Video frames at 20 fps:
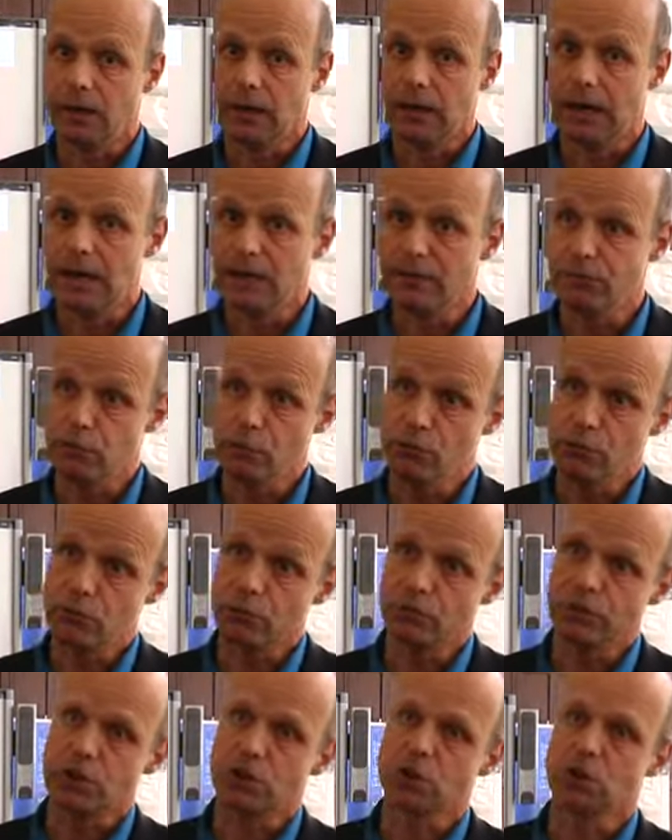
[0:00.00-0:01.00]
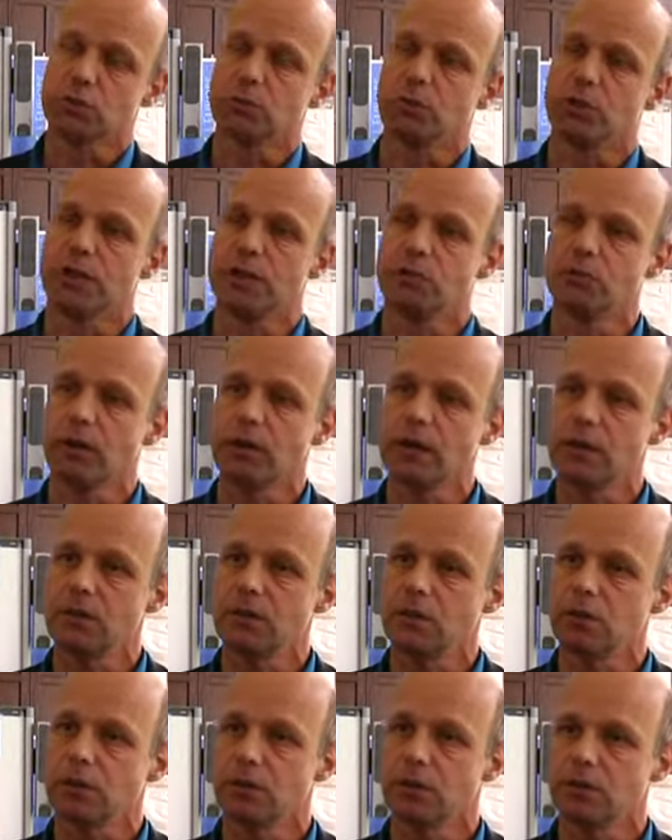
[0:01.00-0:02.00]
à, l'évolution des changements naturels
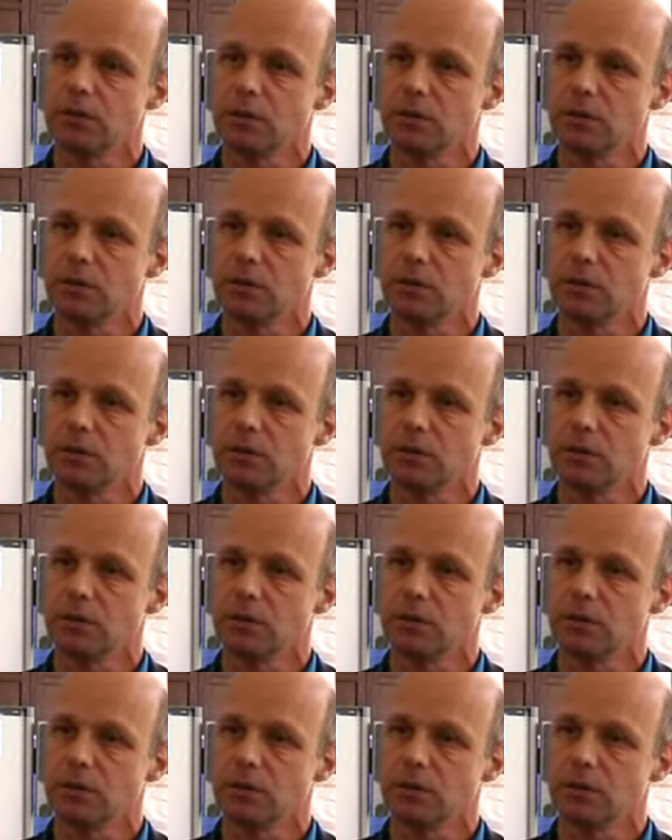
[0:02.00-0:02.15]
dans